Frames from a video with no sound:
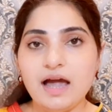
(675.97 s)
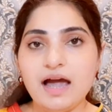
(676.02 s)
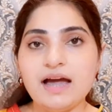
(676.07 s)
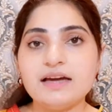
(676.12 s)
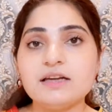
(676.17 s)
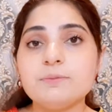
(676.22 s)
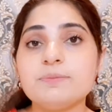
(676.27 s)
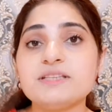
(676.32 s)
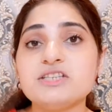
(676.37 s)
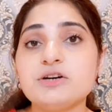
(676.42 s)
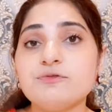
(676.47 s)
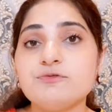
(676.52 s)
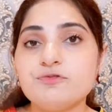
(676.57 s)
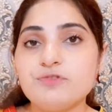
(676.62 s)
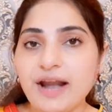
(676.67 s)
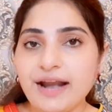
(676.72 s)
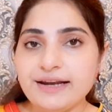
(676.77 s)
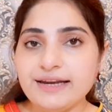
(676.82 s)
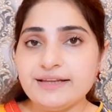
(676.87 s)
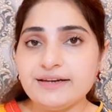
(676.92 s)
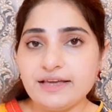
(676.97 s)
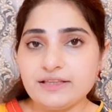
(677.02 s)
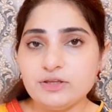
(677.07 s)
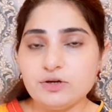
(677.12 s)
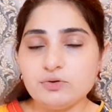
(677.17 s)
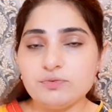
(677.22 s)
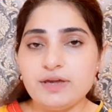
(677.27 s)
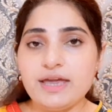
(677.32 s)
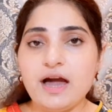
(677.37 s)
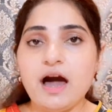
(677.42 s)
अगर बजट फ्रेंडली रहते
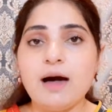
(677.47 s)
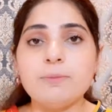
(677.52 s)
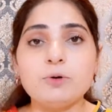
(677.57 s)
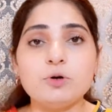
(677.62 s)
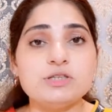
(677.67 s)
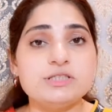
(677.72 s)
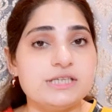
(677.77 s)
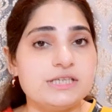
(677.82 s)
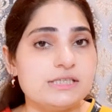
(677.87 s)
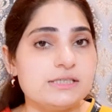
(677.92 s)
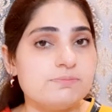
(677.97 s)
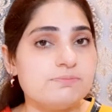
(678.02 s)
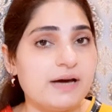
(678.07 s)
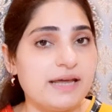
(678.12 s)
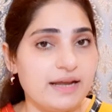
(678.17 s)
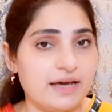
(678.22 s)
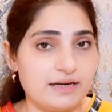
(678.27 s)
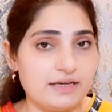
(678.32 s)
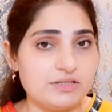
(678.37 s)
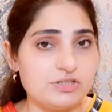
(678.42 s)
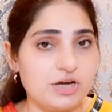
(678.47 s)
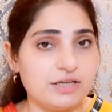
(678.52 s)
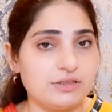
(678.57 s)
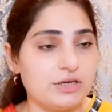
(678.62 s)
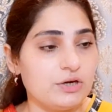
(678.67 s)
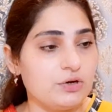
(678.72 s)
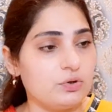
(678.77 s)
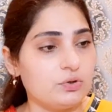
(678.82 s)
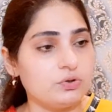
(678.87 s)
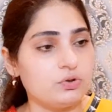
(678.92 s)
हुए आप कोई चीज़ बनाना चाहते
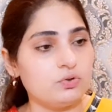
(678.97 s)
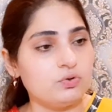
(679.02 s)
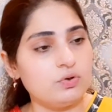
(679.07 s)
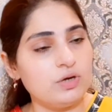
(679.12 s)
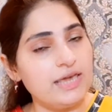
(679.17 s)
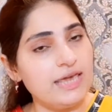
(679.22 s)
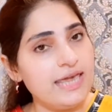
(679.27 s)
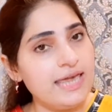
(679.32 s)
हो तो